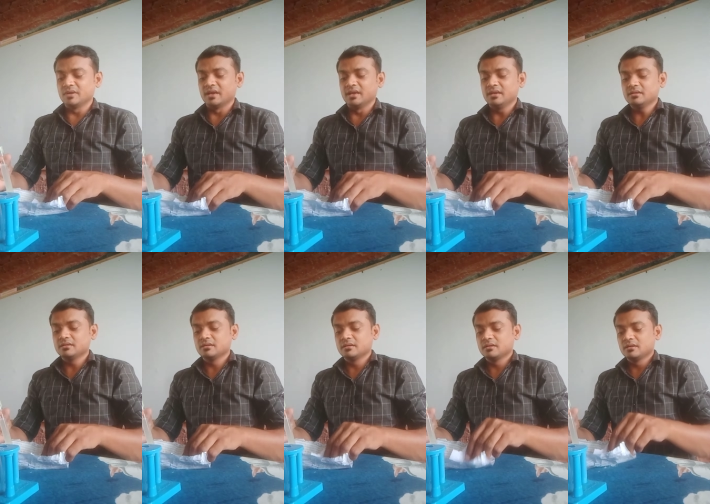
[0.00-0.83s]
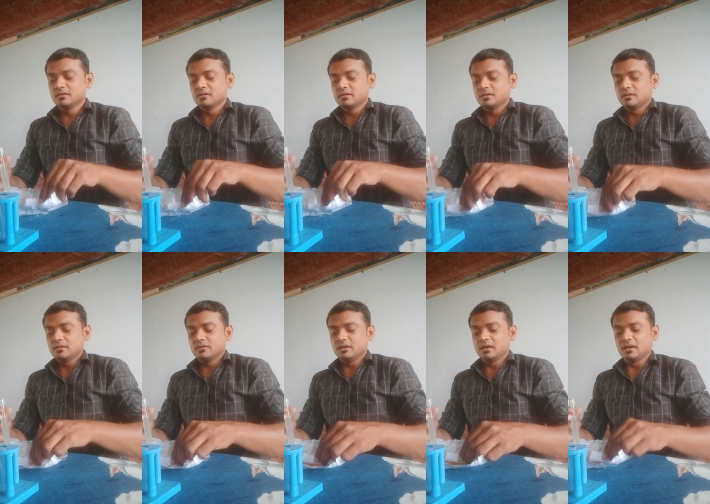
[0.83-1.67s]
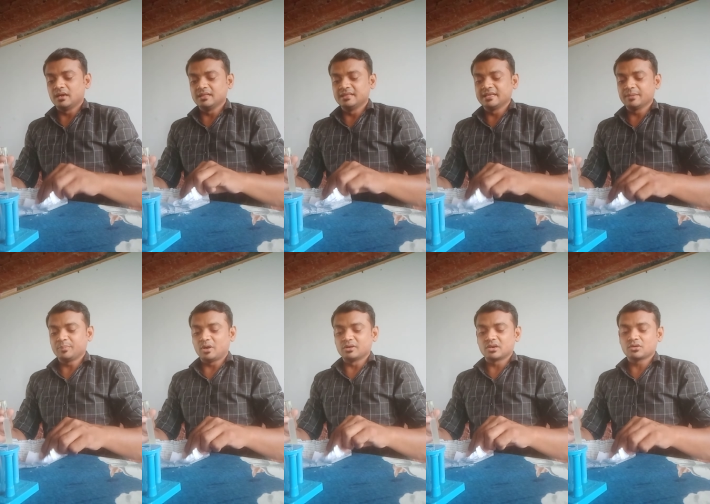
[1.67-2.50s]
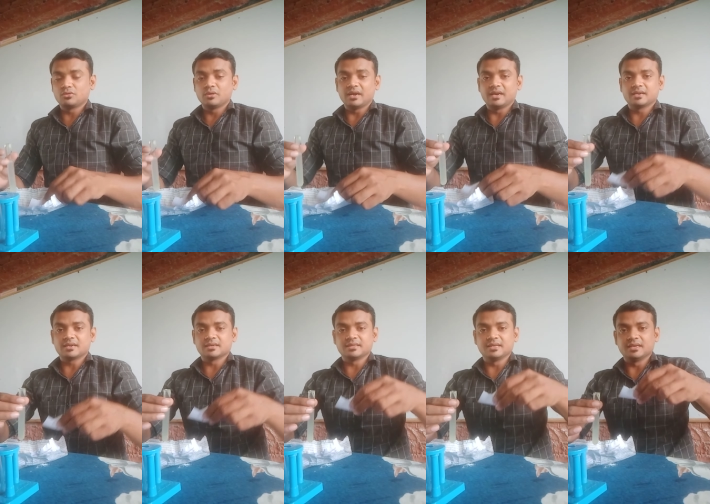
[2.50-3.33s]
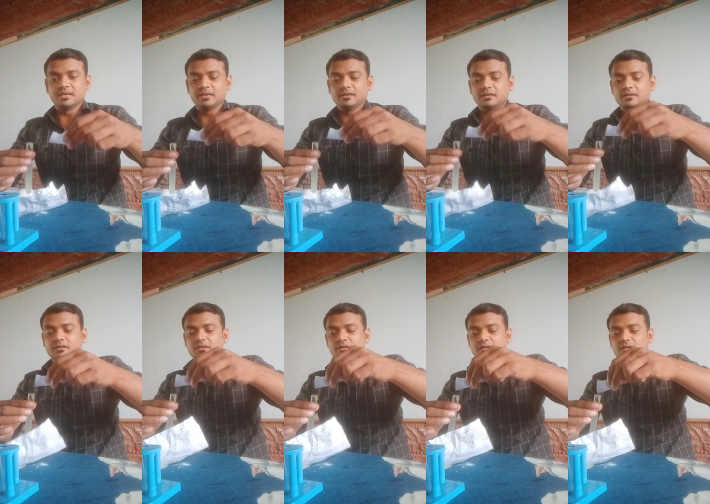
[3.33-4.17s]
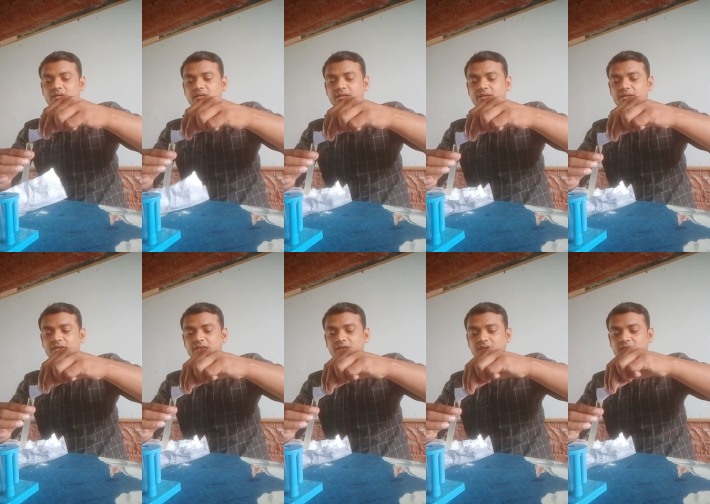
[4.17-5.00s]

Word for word: है हल्दी के पाउडर को ऐड करते हैं